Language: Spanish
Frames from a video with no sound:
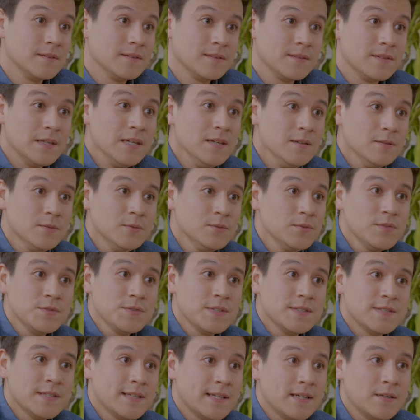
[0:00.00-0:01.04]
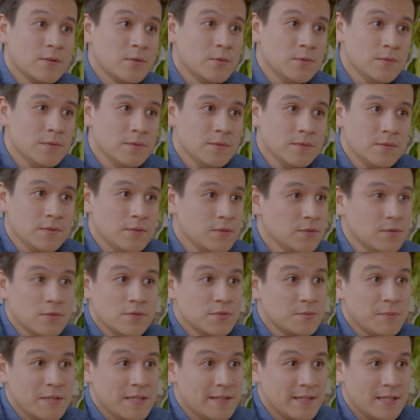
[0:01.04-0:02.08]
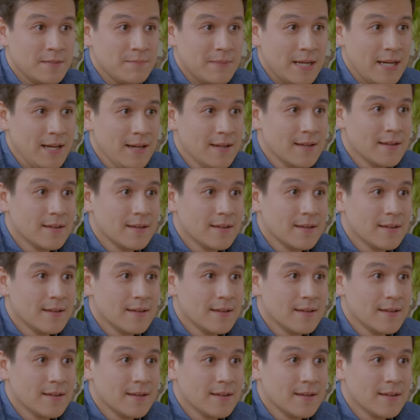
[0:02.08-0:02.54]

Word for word: Sí, unos días en Cancún no nos vendrán mal.